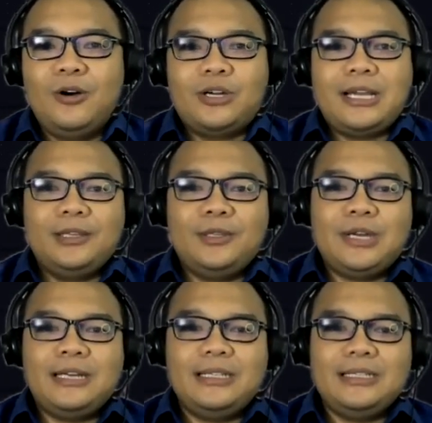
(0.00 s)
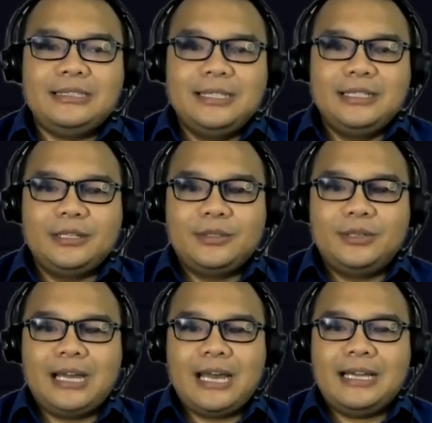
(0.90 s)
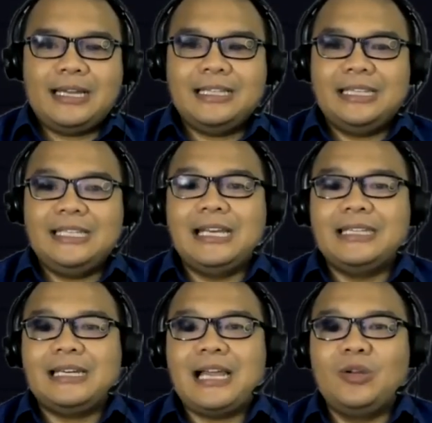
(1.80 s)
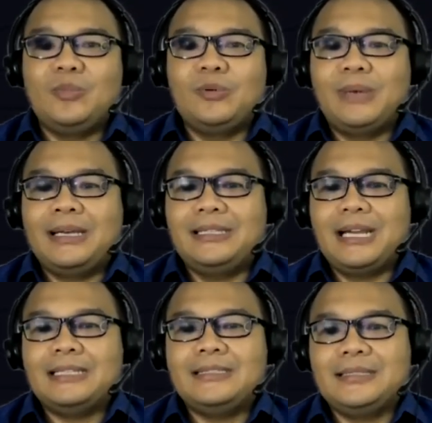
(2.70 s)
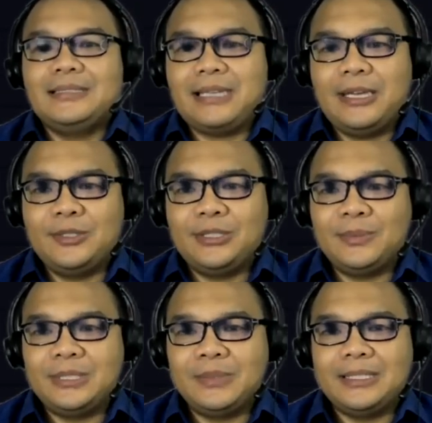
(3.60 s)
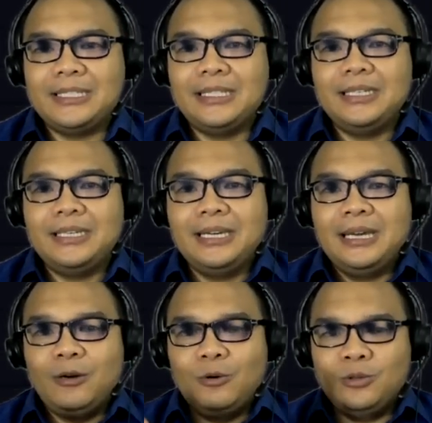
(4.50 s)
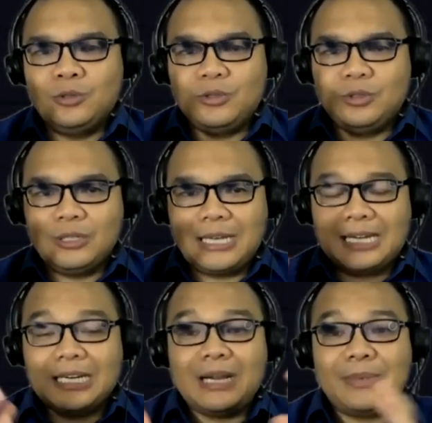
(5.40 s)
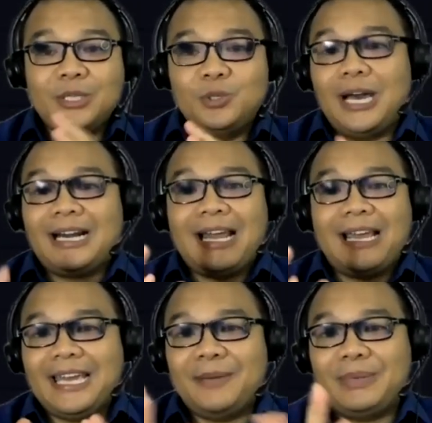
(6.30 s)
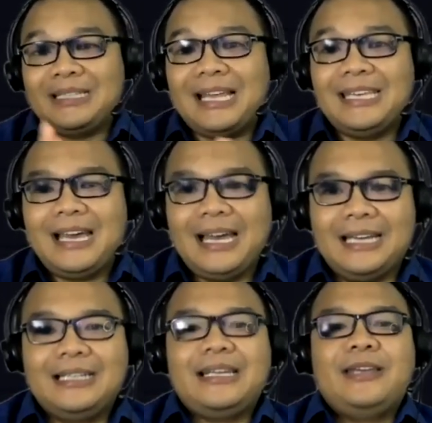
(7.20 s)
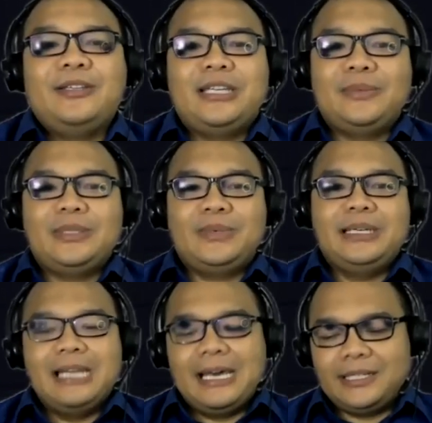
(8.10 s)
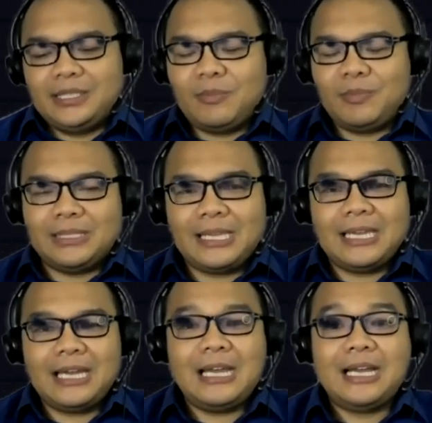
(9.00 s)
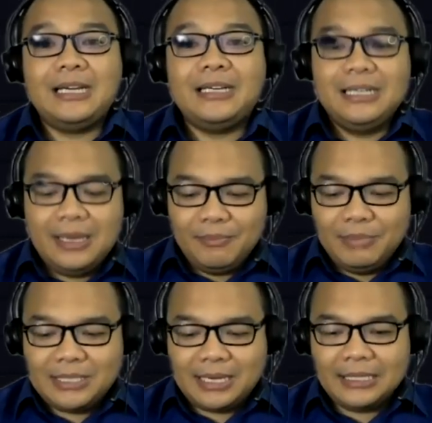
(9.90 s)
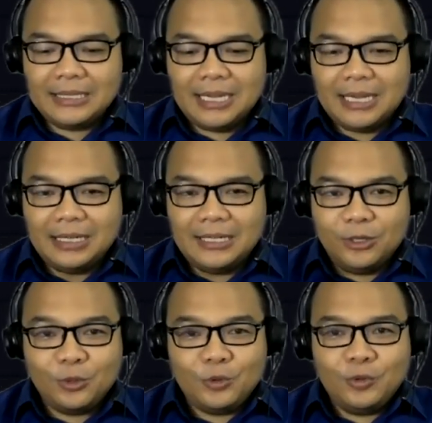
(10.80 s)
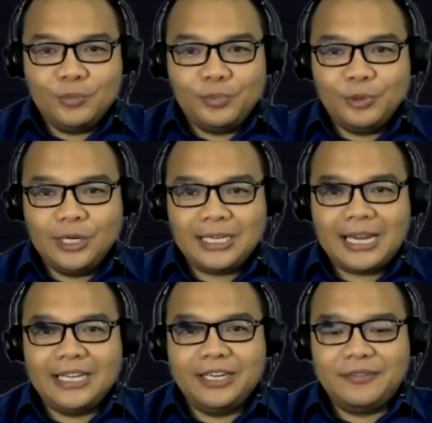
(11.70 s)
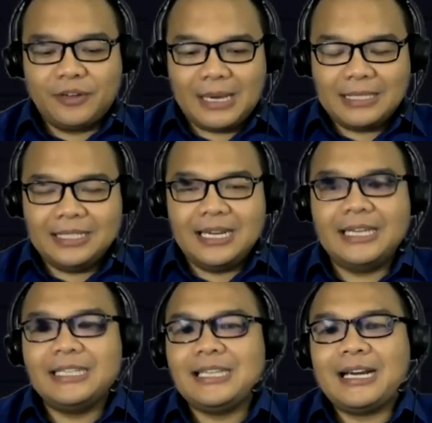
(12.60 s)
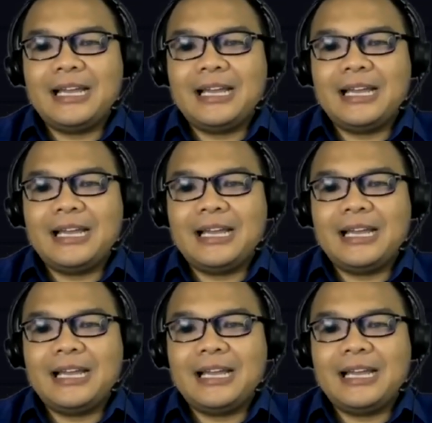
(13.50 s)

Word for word: orang itu kan cenderung akan tidak terlalu berubah drastis kayak gitu teman-teman. Jadi untuk karena namanya juga rangkaian pertanyaan kayak gitu ya teman-teman. Dari semua pertanyaan akan bisa kita kumpulkan informasi dan kita